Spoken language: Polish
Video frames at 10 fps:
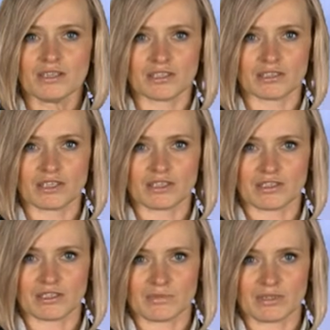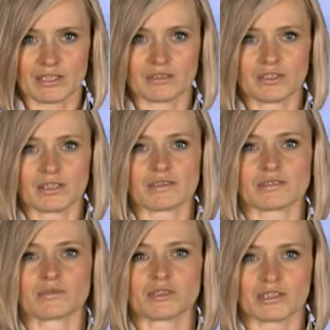Siatkarze Jastrzębskiego
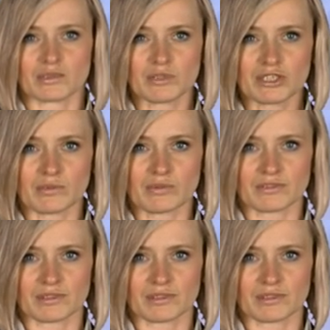Węgla są coraz bliżej